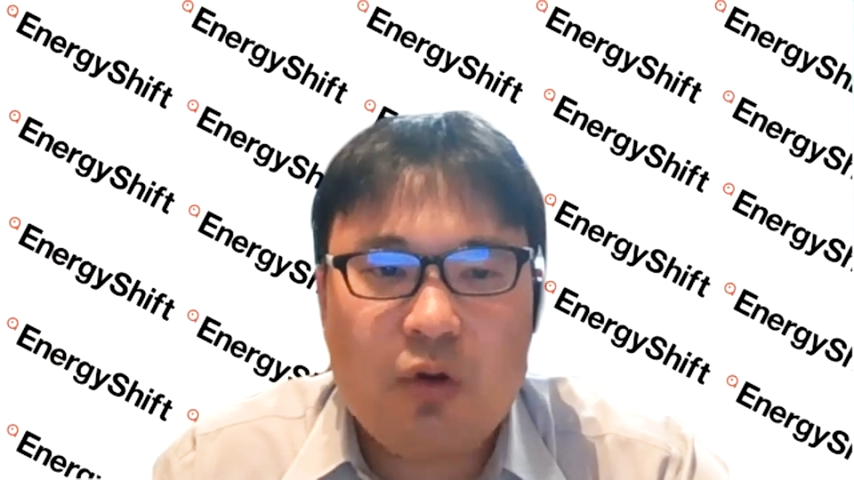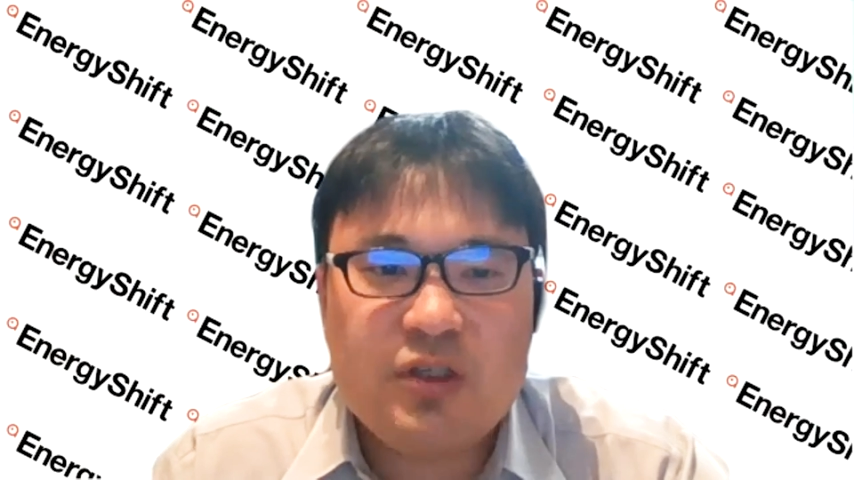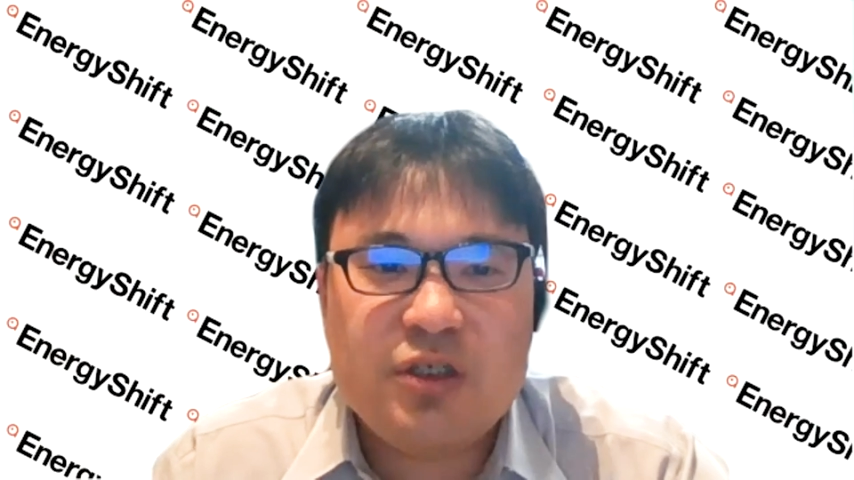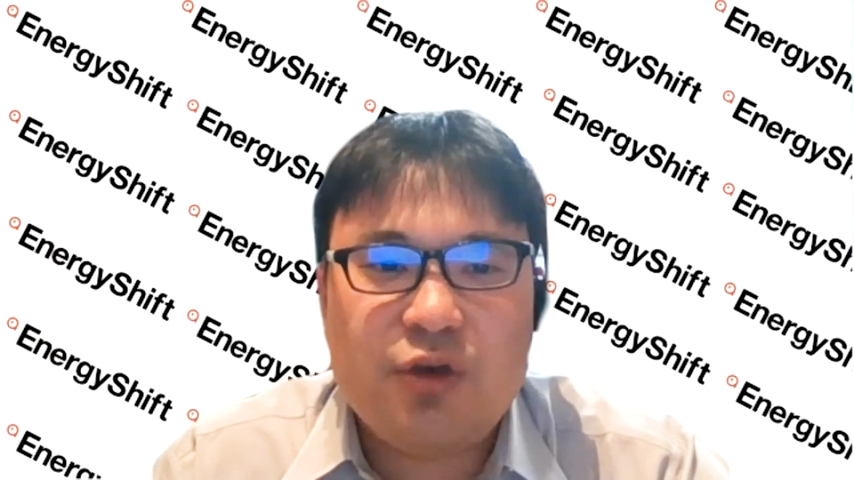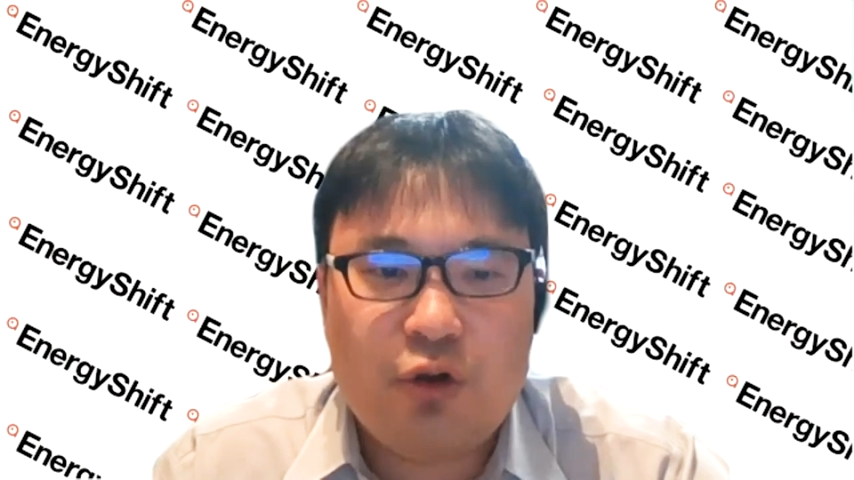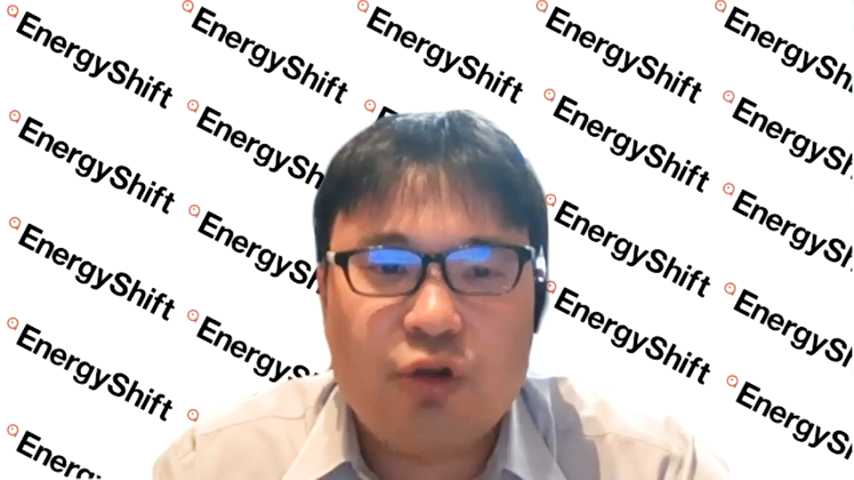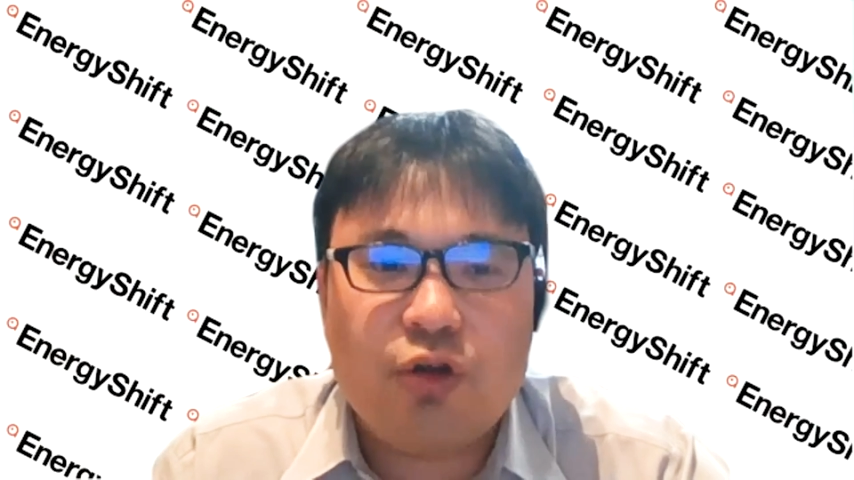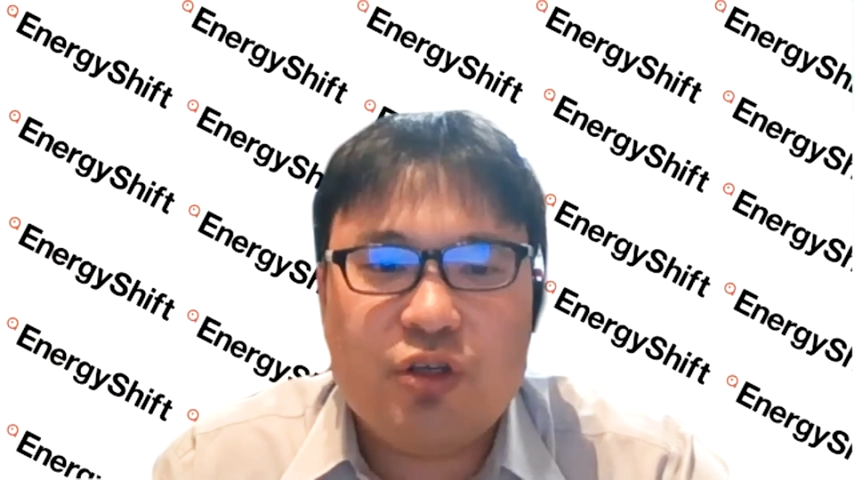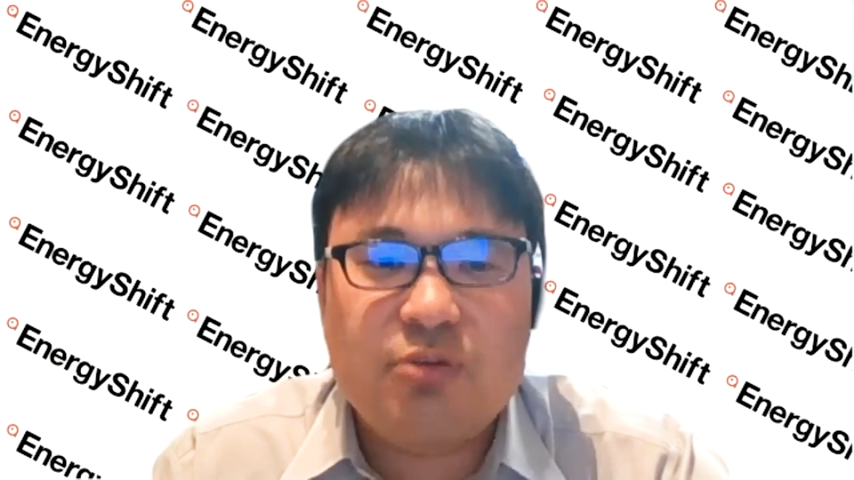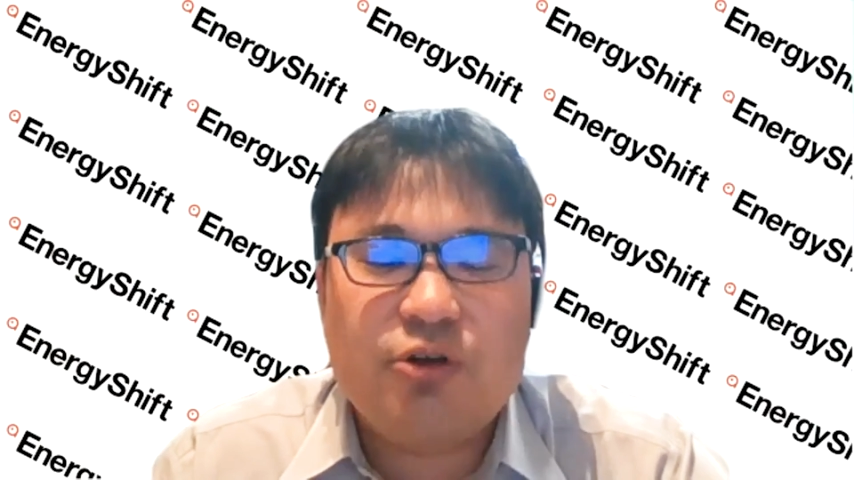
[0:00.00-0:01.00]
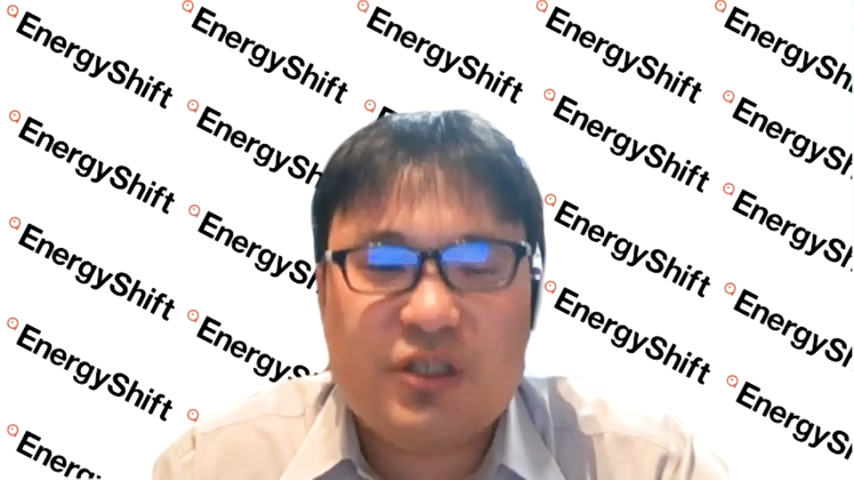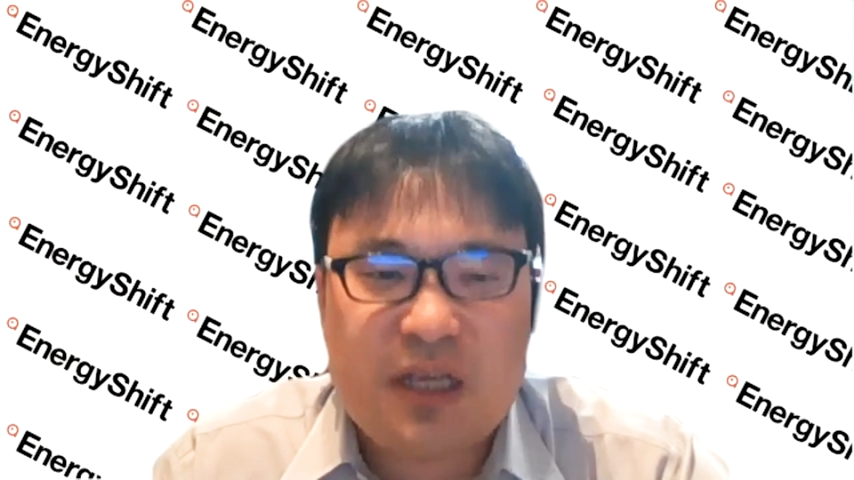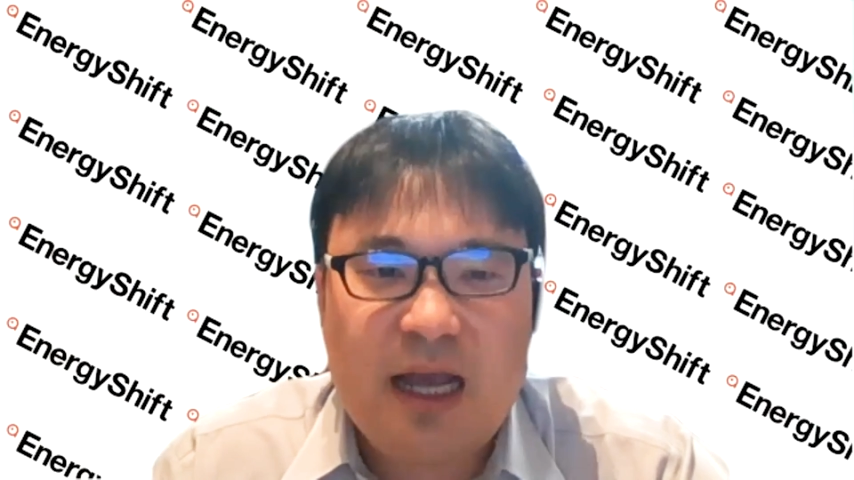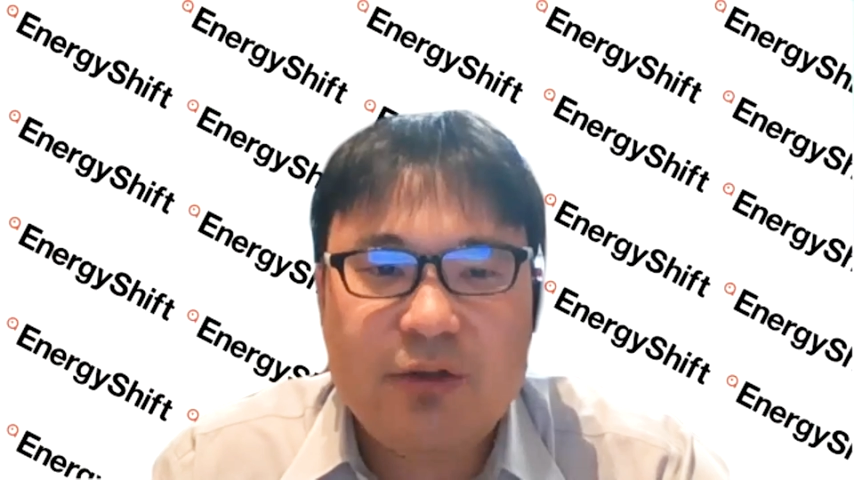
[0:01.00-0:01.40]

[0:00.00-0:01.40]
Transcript: 放出によるトリチウムのですね、